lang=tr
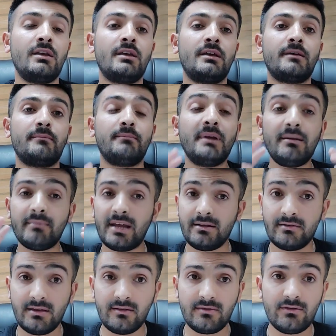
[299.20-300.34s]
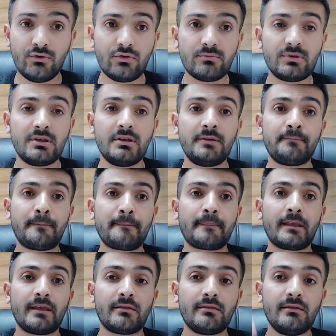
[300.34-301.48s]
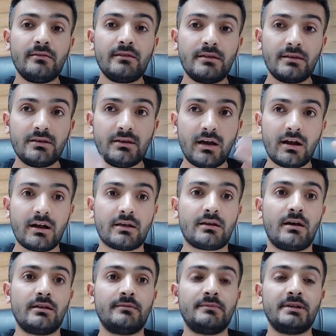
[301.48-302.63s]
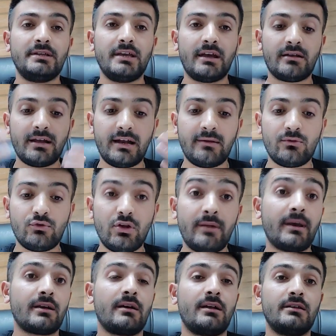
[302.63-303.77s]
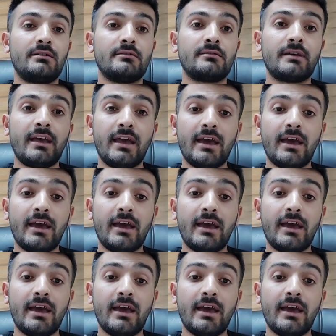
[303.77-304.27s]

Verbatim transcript: Bilmenizi istiyorum ki siz yarına kaldığımız diğer döneme kaldığınızda her